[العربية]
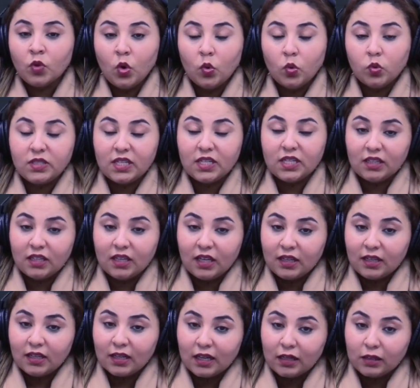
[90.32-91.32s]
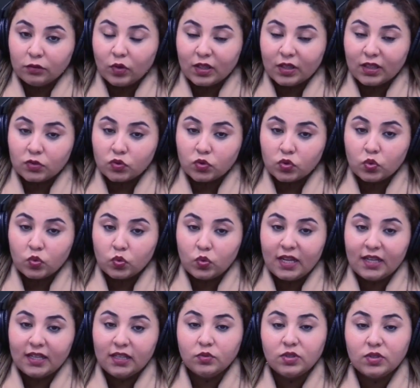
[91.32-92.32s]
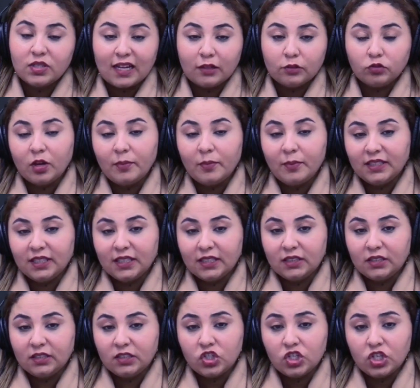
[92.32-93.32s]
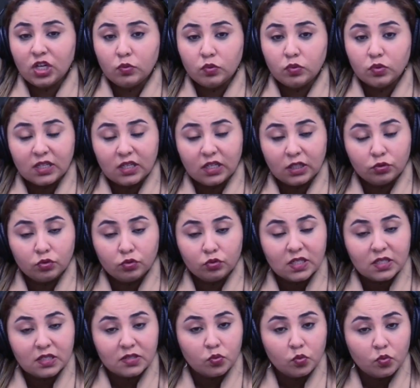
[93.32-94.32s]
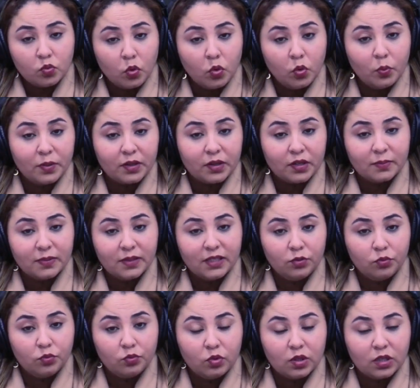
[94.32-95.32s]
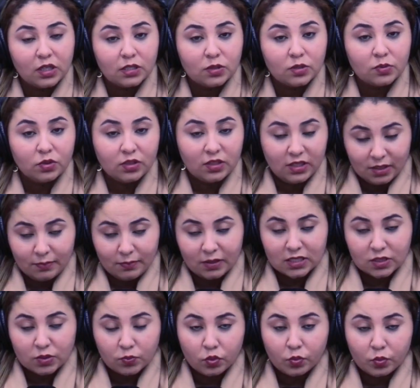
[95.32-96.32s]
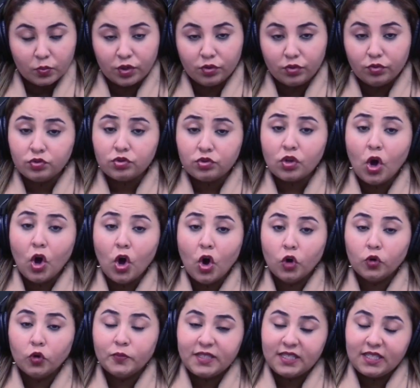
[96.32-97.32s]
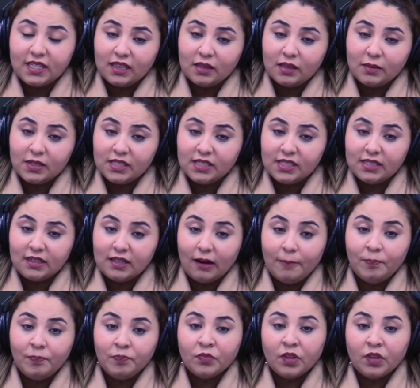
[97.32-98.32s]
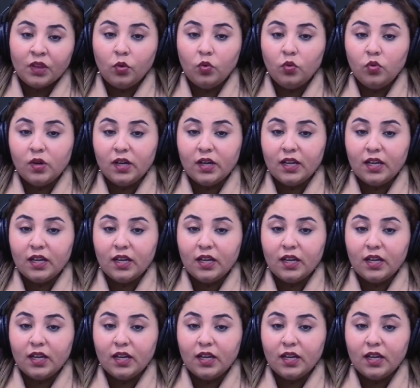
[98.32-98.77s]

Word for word: وتنخلطوا هاد لاصوص هي وتنخلطوها مع داك الدنجال وتنحطو تنزوقو بالربيع والقزبور يعني بالقزبور ومعدنوس وبالزيت البلديه و...